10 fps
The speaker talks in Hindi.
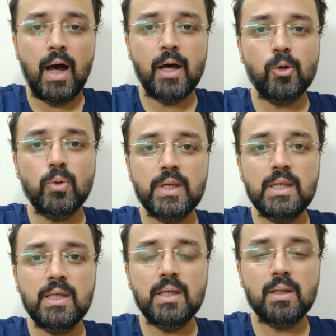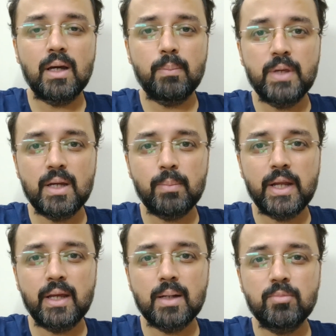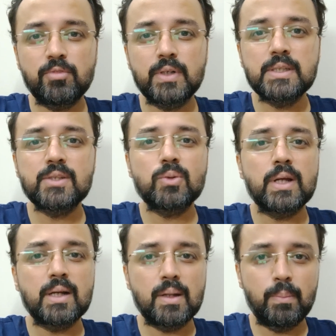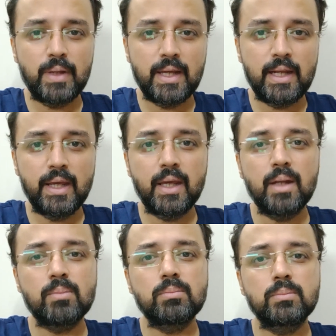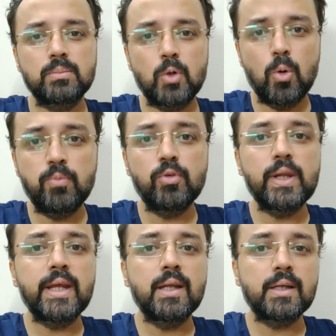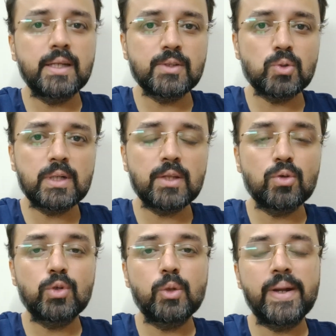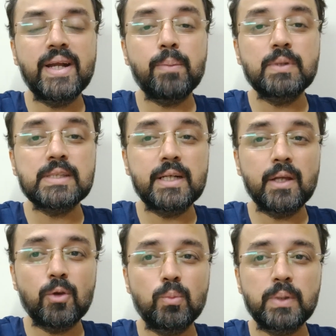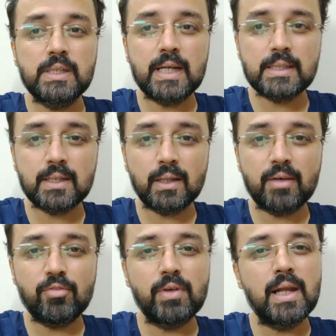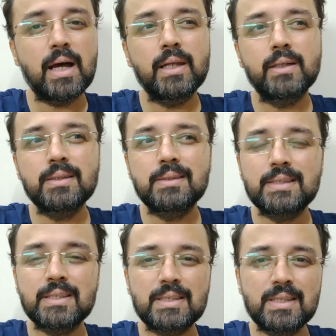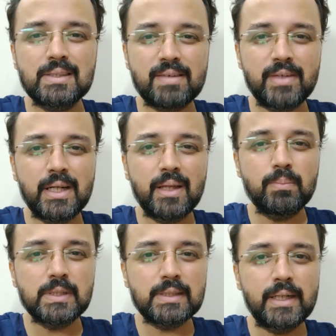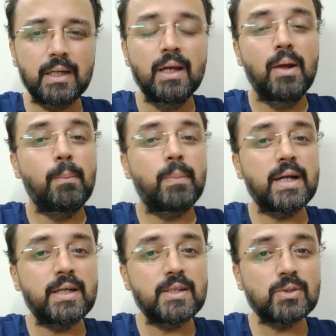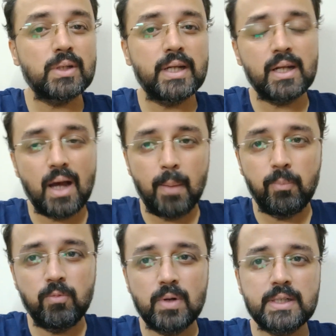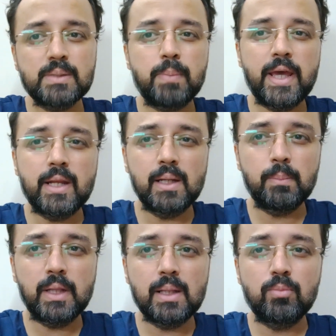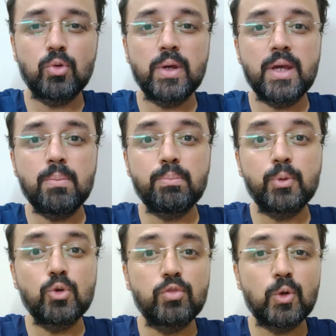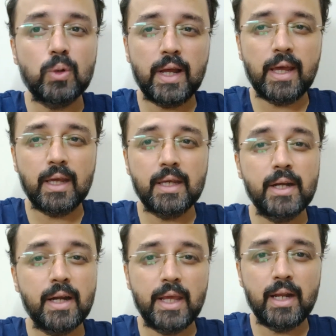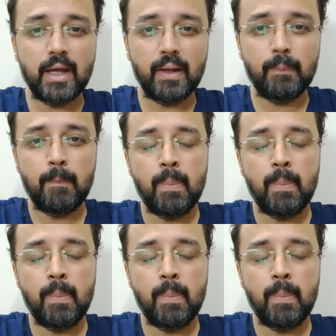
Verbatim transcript: आर ओ ई अभी हमारे कंफर्ट से थोड़ा कम है लेकिन होपफुली इंक्रीज़ होगा तो वो ट्वेंटी परसेंट के ऊपर जा सकता है फिलहाल इट इज़ सिक्सटीन सेवेंटीन परसेंट बट इट इज़ ऑन एन अपवर्ड स्पायरल मतलब वो इम्प्रूव हो रहा है गिर नहीं रहा है